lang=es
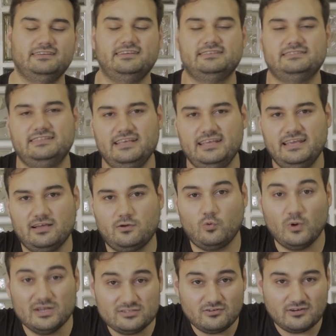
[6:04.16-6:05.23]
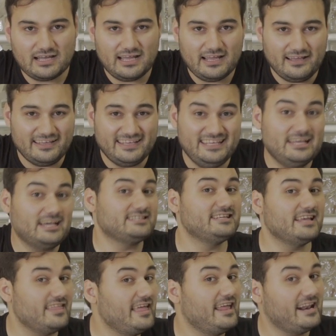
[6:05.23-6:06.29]
es de 4K y
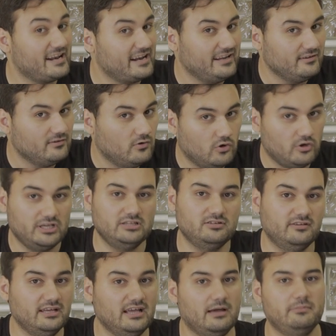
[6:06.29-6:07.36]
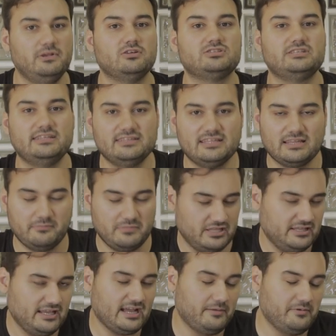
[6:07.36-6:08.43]
HDR. Ojito, ¿eh? a 1080
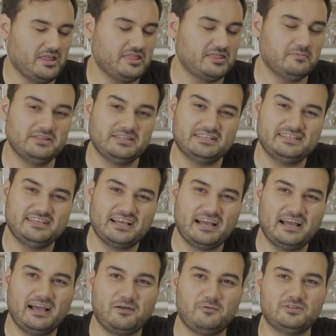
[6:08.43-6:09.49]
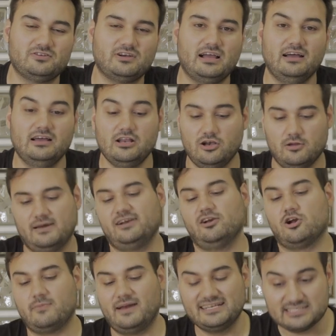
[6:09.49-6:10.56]
también llega, evidentemente, si llega a 4K. Lo más
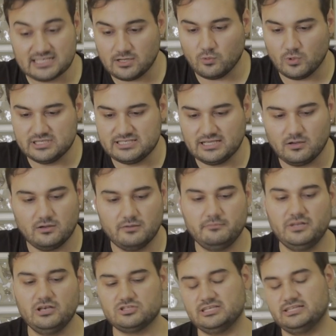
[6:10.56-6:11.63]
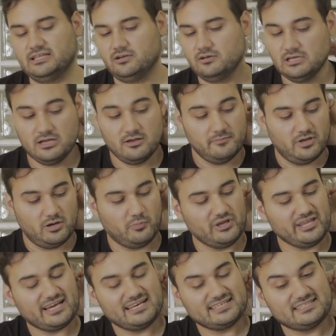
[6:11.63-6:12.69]
normal es que juguéis en 1080, ¿no? Pero
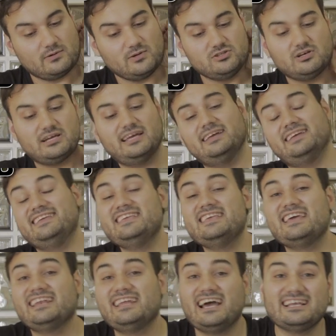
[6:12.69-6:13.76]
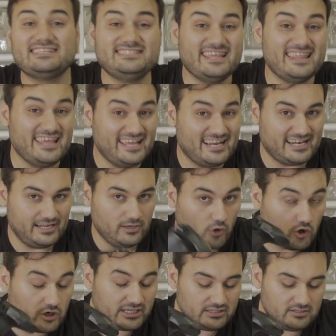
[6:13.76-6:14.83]
puede llegar hasta 4K y en HDR.
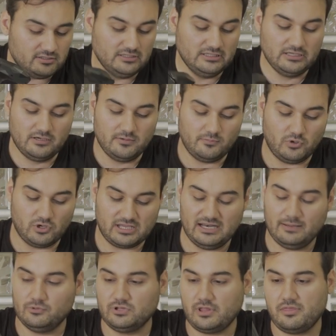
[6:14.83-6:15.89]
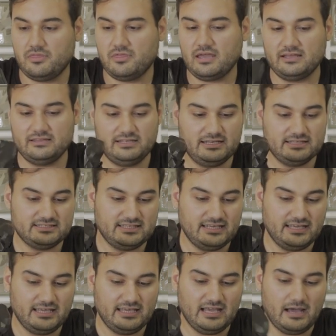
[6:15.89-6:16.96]
Ojito, porque la potencia que tiene
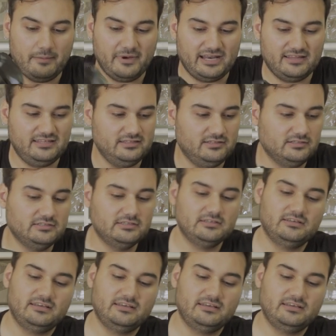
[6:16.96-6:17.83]
este aparatito